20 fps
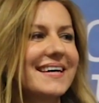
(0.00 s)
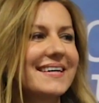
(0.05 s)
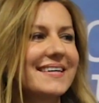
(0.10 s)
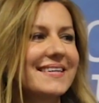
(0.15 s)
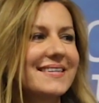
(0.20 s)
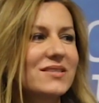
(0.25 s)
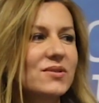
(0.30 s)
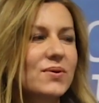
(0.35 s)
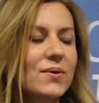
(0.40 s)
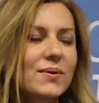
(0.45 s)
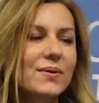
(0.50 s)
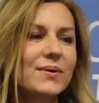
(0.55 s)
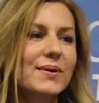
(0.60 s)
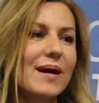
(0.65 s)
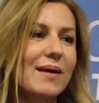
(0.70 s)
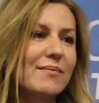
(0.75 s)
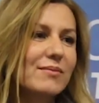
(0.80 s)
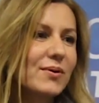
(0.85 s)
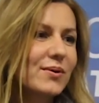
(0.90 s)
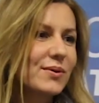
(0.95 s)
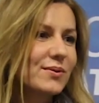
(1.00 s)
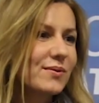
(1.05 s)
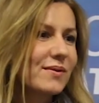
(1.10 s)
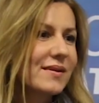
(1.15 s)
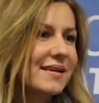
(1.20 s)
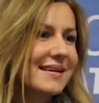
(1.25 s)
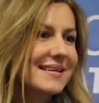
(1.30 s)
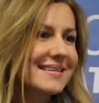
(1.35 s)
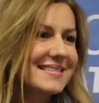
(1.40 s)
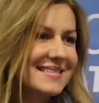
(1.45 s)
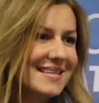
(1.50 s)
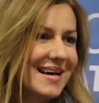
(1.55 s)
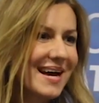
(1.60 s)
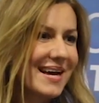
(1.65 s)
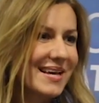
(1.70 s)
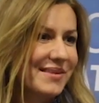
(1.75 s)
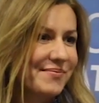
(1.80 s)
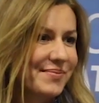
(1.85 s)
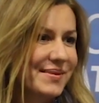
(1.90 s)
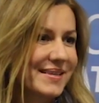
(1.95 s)
Ee, çok önemli ödüllere
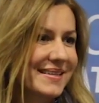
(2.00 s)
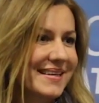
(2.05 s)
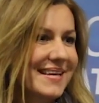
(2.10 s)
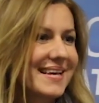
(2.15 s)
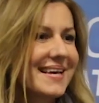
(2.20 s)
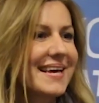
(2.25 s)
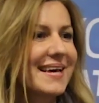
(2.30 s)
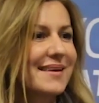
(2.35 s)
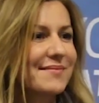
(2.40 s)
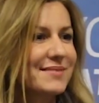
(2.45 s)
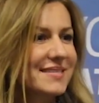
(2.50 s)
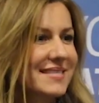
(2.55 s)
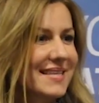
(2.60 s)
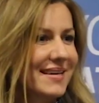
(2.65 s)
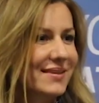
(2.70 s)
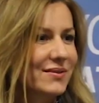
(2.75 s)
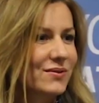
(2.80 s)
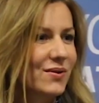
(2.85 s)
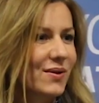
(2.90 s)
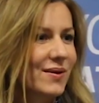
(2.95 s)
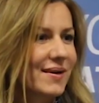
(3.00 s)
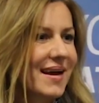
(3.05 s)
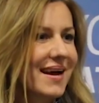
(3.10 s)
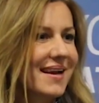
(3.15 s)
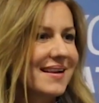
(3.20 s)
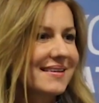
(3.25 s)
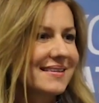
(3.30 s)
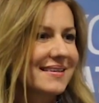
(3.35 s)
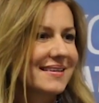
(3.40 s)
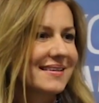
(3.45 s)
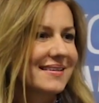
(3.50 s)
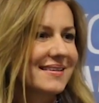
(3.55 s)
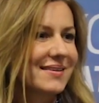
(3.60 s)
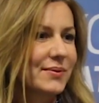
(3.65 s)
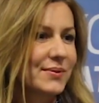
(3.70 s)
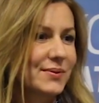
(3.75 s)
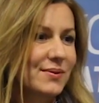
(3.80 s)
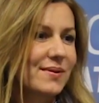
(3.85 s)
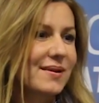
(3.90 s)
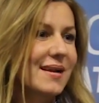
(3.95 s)
sahip yine. Hem sektörel
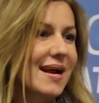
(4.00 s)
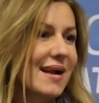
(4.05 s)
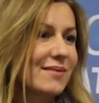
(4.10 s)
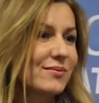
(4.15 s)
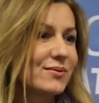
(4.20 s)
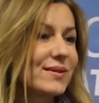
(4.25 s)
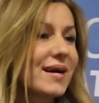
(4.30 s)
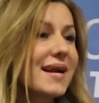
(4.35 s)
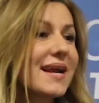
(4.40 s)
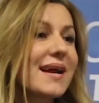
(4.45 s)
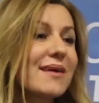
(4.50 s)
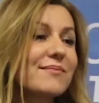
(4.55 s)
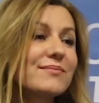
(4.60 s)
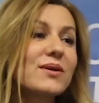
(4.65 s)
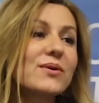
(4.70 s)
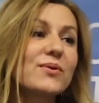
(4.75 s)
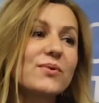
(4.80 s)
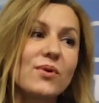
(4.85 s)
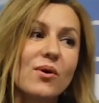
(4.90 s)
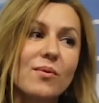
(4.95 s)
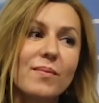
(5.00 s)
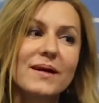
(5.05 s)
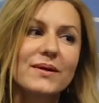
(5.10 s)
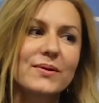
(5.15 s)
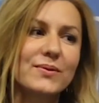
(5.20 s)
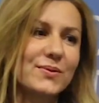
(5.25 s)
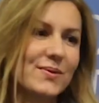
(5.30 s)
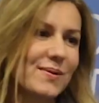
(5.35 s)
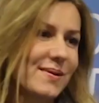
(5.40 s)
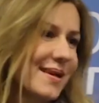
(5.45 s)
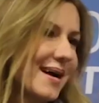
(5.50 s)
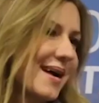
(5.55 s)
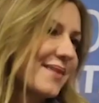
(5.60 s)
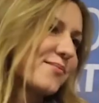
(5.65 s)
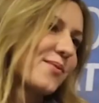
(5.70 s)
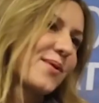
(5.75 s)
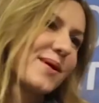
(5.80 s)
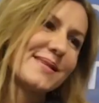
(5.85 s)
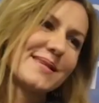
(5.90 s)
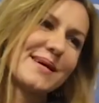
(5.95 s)
e, ödüller bunlar hem de global
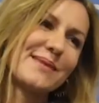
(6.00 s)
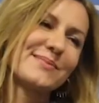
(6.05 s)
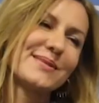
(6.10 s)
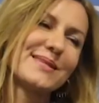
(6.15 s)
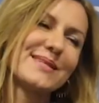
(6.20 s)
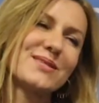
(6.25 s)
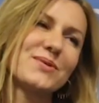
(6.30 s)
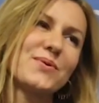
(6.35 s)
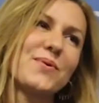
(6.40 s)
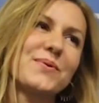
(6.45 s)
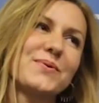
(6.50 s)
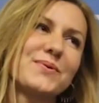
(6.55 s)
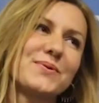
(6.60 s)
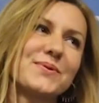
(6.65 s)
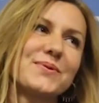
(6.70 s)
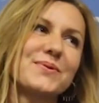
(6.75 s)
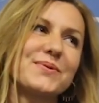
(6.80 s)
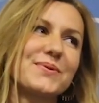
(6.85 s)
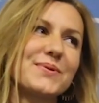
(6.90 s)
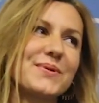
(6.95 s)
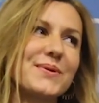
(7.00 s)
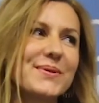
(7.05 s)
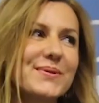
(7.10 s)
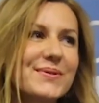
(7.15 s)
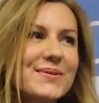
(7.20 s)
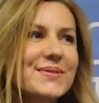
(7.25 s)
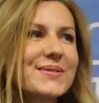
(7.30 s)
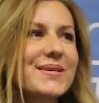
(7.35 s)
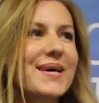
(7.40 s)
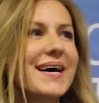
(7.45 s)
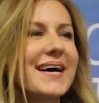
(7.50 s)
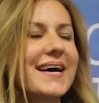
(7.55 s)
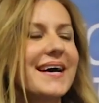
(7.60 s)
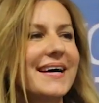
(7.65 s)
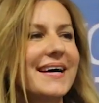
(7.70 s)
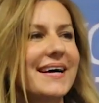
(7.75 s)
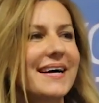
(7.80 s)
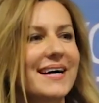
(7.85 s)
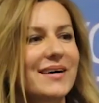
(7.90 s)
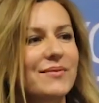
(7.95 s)
ödüller. Bu anlamda da çok gurur duyuyoruz.
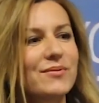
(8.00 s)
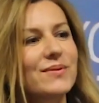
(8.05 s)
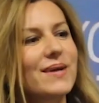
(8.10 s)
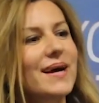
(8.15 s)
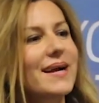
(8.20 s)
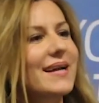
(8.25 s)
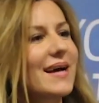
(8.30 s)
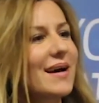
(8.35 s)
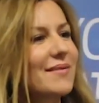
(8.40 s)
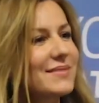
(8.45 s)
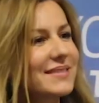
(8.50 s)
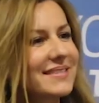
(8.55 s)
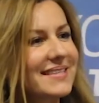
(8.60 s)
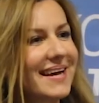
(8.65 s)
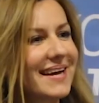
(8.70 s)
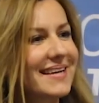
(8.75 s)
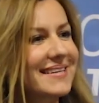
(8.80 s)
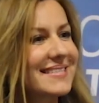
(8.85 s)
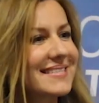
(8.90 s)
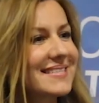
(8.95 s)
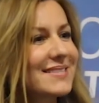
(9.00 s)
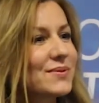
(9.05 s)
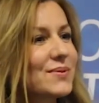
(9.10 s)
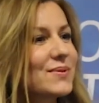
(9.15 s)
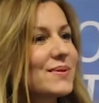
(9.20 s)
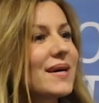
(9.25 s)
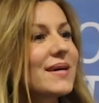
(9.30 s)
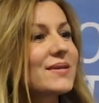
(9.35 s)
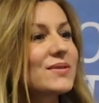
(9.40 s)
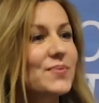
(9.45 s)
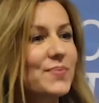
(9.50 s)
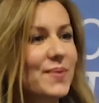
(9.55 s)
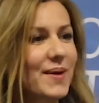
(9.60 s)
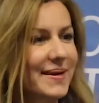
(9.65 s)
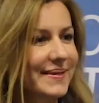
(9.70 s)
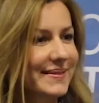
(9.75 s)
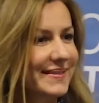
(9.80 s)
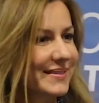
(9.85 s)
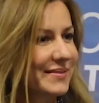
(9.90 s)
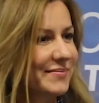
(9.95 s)
Ee, bunlardan bir tanesi Dünya Su
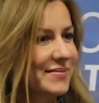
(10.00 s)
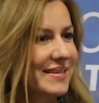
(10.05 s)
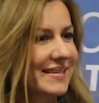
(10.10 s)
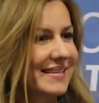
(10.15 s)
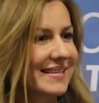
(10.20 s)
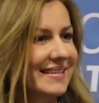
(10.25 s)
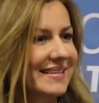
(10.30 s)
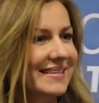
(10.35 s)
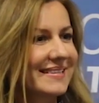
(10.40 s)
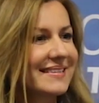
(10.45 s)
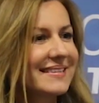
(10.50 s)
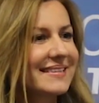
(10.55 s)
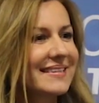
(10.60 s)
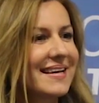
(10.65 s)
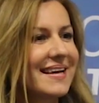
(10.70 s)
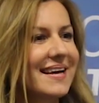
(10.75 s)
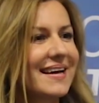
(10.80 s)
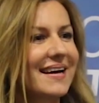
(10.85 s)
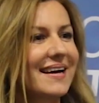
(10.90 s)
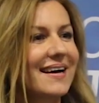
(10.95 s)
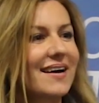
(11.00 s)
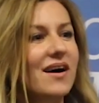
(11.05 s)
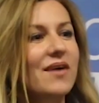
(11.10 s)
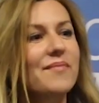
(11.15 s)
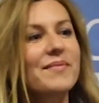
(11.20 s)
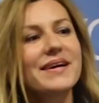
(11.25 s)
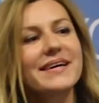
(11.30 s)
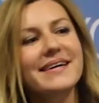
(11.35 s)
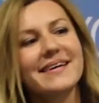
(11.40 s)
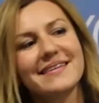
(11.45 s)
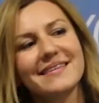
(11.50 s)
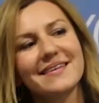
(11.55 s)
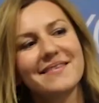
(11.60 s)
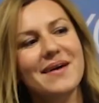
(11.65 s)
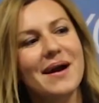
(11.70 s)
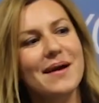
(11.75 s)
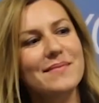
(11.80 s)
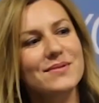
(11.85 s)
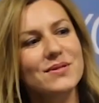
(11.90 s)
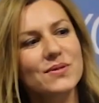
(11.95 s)
Parkları Birliği'nin e,
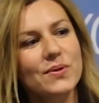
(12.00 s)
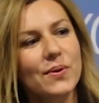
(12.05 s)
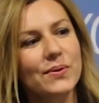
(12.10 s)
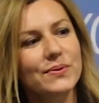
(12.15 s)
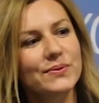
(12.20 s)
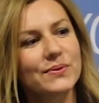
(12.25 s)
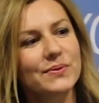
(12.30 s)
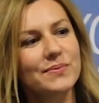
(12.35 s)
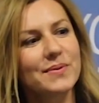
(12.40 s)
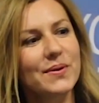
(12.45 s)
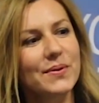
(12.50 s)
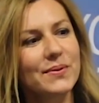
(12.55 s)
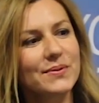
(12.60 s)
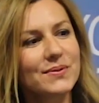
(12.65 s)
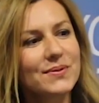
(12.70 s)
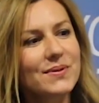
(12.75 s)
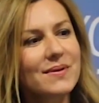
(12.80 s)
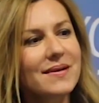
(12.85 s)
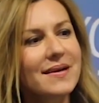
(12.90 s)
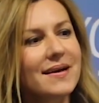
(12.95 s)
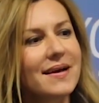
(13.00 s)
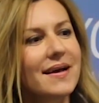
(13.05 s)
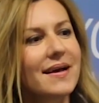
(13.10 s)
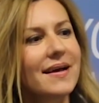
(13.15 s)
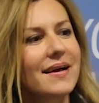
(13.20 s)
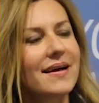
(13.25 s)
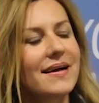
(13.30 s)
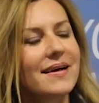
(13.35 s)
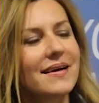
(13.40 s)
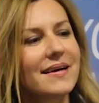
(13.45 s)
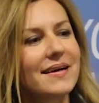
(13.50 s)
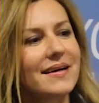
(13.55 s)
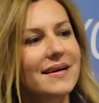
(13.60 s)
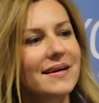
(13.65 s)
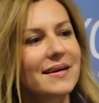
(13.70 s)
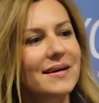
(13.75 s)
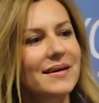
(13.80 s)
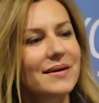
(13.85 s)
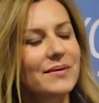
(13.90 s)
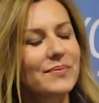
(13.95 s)
Amerika'da vermiş olduğu bir ödül.
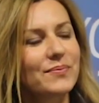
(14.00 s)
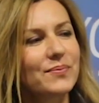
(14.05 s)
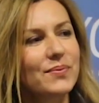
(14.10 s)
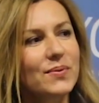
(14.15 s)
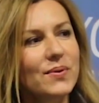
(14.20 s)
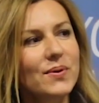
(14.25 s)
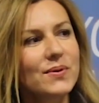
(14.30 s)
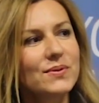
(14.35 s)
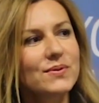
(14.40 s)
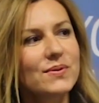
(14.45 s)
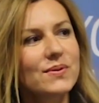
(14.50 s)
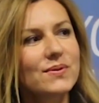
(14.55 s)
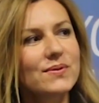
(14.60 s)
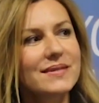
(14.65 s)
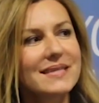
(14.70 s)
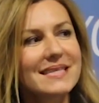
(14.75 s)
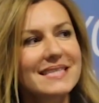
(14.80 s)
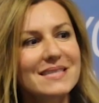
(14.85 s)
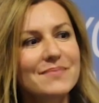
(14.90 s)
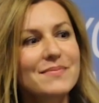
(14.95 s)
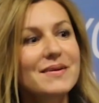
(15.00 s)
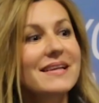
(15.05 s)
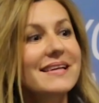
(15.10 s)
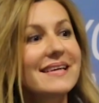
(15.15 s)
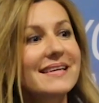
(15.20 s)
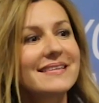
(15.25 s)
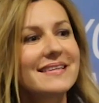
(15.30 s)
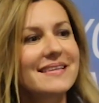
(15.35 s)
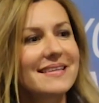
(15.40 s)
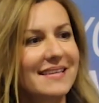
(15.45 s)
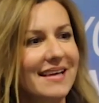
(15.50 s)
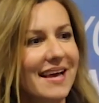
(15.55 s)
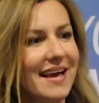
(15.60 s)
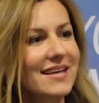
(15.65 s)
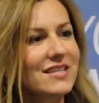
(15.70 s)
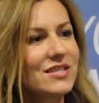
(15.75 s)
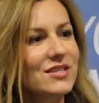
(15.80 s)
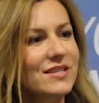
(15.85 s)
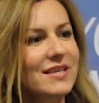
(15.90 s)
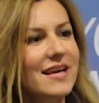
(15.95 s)
Ee, bu ödülün ismi Leading
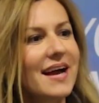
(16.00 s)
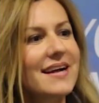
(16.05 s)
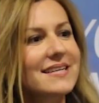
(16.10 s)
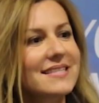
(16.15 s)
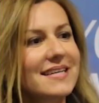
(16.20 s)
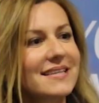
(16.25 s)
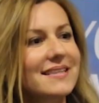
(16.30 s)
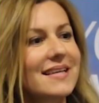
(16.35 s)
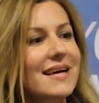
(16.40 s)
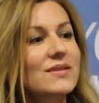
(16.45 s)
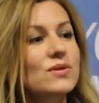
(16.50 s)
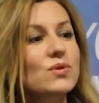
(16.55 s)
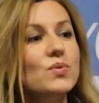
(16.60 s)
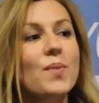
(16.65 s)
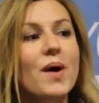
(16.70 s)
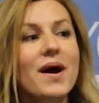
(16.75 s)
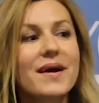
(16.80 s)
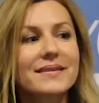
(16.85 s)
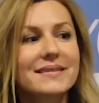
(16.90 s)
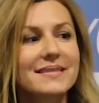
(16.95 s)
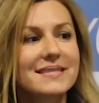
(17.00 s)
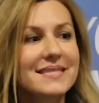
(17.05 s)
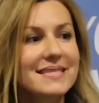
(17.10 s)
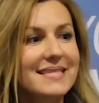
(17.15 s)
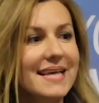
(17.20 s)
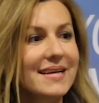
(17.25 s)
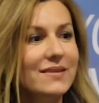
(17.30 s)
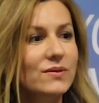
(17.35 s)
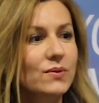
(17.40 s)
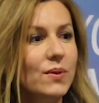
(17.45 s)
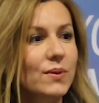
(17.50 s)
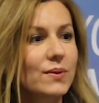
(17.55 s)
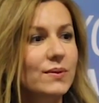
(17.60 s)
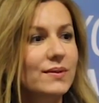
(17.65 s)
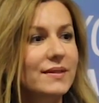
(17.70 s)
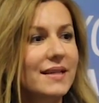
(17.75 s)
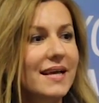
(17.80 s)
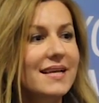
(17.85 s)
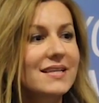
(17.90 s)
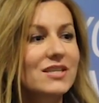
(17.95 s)
Edge. Gerçekten su parkları
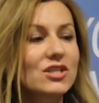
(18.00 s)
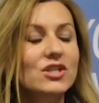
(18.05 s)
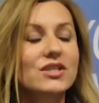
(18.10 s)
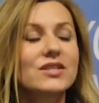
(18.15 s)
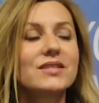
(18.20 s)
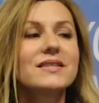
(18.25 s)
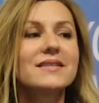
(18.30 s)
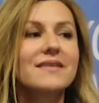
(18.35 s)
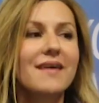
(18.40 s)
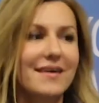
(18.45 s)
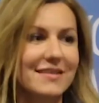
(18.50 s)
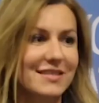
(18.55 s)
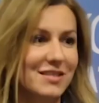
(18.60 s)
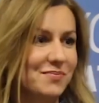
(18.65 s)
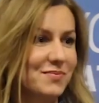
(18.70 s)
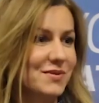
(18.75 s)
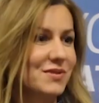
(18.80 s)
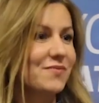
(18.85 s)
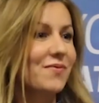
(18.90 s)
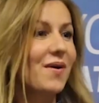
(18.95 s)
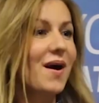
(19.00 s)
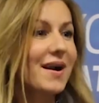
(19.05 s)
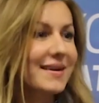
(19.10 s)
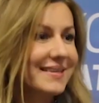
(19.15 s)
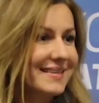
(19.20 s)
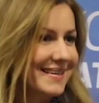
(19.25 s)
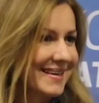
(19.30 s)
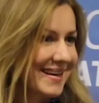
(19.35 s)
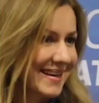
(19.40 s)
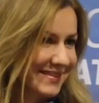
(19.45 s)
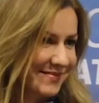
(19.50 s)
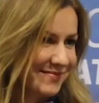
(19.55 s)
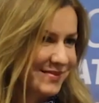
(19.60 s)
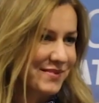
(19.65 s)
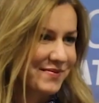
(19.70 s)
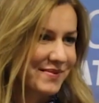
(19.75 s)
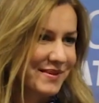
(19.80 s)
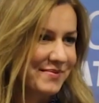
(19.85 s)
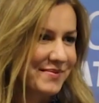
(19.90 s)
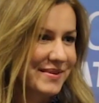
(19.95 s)
sektöründe çığır açmış, fark
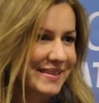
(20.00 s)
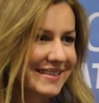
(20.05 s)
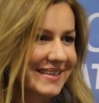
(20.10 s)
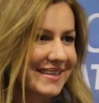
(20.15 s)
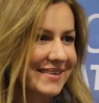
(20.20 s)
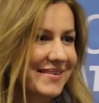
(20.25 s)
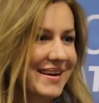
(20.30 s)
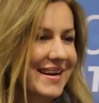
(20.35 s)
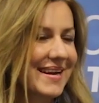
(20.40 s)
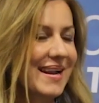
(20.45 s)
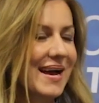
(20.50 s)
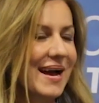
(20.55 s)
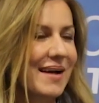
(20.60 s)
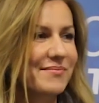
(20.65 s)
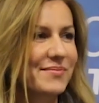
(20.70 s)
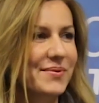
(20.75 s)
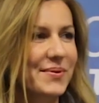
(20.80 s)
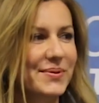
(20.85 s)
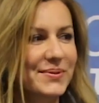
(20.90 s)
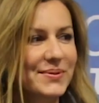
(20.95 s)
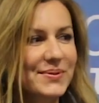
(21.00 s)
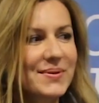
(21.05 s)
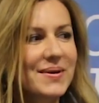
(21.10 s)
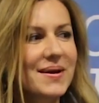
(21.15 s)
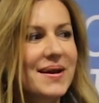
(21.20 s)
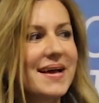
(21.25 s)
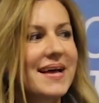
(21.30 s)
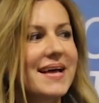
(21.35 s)
yaratmış firmalara verilen bir ödül.